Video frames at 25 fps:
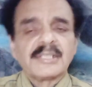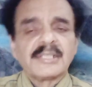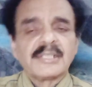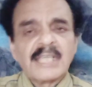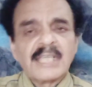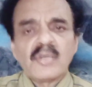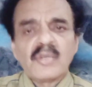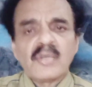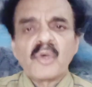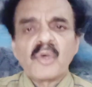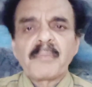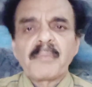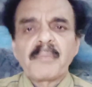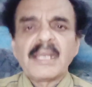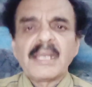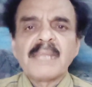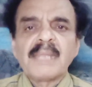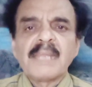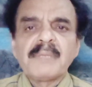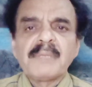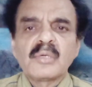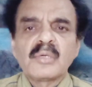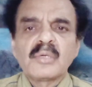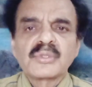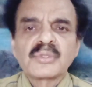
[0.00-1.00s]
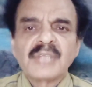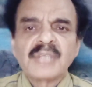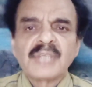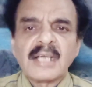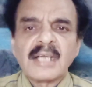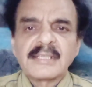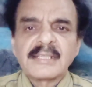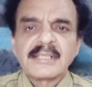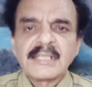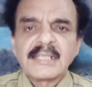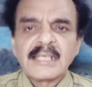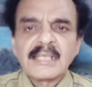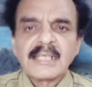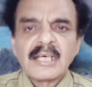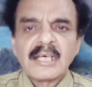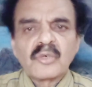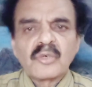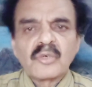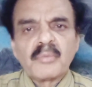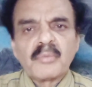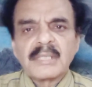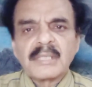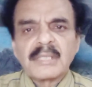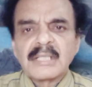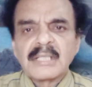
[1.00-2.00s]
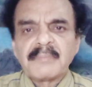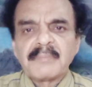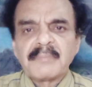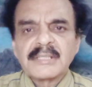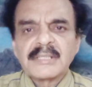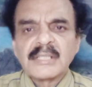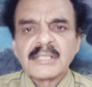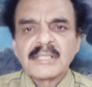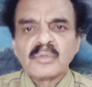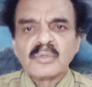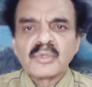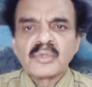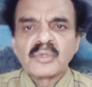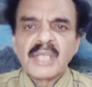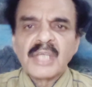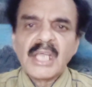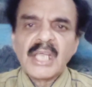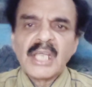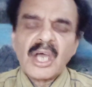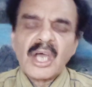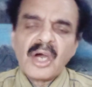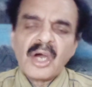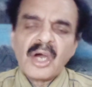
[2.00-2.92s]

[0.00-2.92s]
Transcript: ये लोग पहले भी खुशहाल थे हकूमत के मज़े लूटे